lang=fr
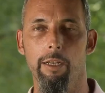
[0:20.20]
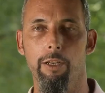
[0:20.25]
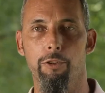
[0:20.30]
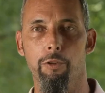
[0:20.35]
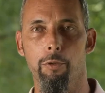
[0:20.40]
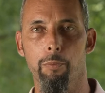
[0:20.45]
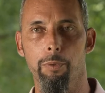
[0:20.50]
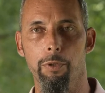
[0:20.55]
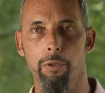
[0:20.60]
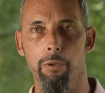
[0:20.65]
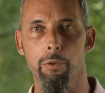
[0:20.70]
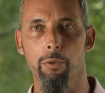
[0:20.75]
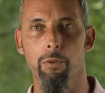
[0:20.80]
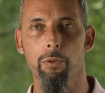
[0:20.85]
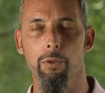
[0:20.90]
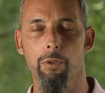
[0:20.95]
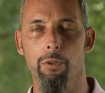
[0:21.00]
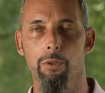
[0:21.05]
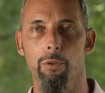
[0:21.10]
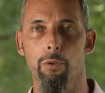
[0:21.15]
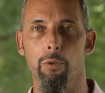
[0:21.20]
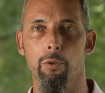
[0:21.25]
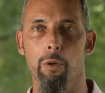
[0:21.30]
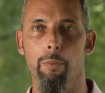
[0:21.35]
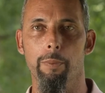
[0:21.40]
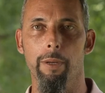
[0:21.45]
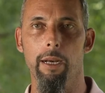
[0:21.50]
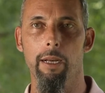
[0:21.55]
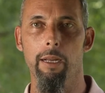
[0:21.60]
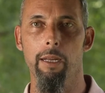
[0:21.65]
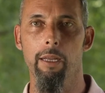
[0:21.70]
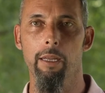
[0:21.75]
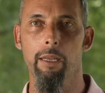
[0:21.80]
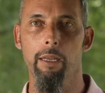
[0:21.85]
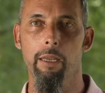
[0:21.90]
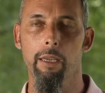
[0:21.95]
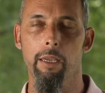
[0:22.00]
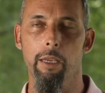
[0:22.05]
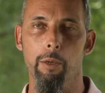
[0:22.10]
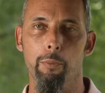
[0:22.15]
les champignons d'autre part,
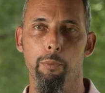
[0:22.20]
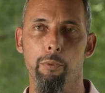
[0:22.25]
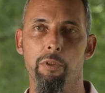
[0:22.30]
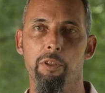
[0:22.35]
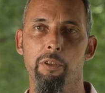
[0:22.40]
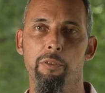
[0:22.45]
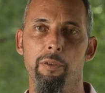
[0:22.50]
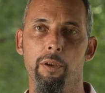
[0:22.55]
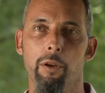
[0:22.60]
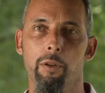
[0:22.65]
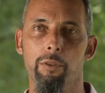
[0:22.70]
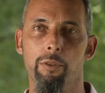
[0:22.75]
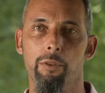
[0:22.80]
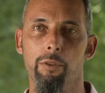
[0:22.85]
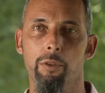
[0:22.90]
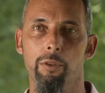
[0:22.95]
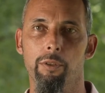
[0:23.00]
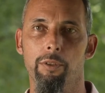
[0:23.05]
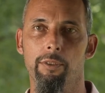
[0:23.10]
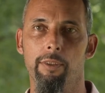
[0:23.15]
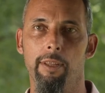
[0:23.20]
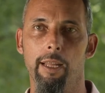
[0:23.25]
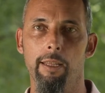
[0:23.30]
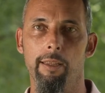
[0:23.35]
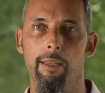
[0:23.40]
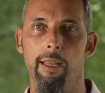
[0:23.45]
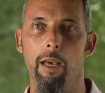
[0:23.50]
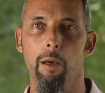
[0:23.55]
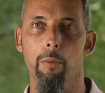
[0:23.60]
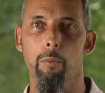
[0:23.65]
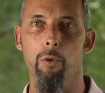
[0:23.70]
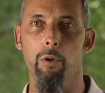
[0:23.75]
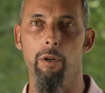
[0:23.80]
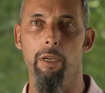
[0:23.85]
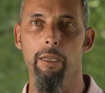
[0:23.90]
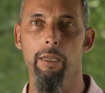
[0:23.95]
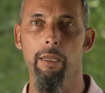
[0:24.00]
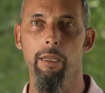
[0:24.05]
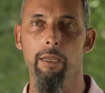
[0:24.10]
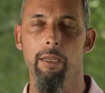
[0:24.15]
et puis différentes euh, strates
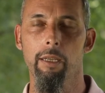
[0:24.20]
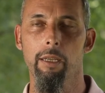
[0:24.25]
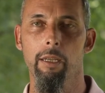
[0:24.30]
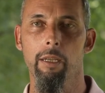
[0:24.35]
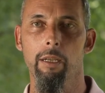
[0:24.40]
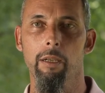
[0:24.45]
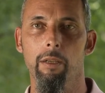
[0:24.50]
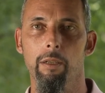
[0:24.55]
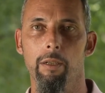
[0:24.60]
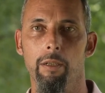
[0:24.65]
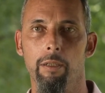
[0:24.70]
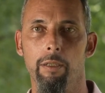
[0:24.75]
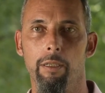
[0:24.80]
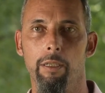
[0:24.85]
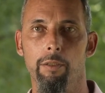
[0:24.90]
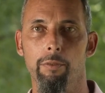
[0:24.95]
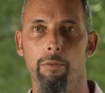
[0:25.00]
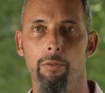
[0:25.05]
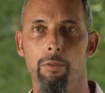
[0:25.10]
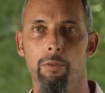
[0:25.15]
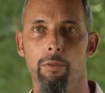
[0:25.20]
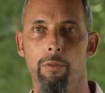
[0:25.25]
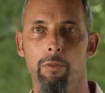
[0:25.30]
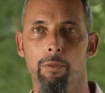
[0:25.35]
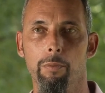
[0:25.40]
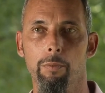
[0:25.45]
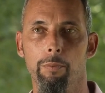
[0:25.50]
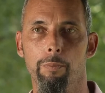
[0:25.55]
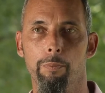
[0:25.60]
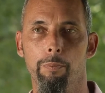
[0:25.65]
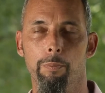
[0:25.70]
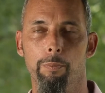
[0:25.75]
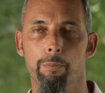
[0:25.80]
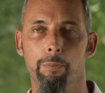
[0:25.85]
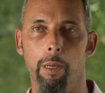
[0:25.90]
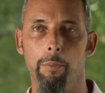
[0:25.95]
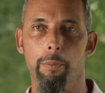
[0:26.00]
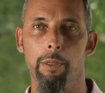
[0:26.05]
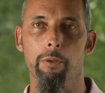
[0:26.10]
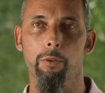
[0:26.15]
arborées euh, qui vont
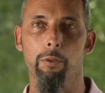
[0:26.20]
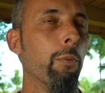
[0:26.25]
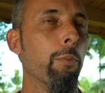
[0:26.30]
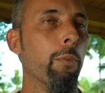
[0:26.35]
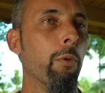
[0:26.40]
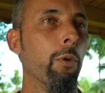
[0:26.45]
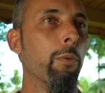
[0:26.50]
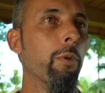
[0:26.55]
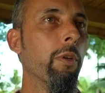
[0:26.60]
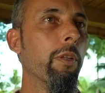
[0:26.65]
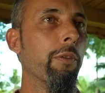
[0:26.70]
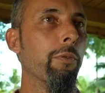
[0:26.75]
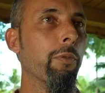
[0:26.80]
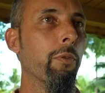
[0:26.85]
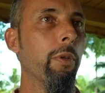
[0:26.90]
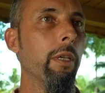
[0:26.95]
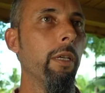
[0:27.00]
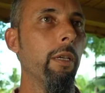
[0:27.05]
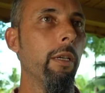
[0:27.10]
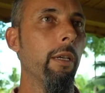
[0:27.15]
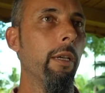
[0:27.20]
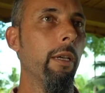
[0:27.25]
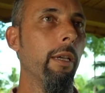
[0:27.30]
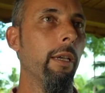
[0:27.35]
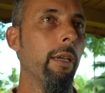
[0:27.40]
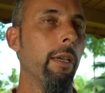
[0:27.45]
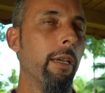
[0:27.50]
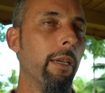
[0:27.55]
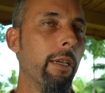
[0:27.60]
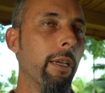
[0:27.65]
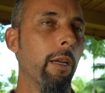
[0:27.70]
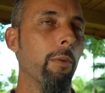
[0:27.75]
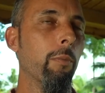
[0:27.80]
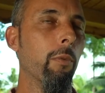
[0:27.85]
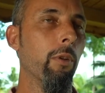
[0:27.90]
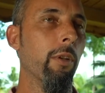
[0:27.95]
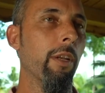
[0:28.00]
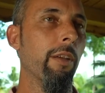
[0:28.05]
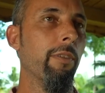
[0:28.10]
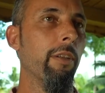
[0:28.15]
permettre produire des fruits et
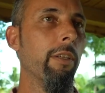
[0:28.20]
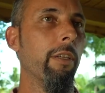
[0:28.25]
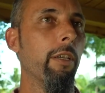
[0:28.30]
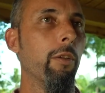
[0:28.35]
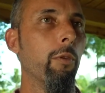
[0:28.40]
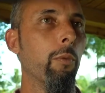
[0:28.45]
également de la vanille et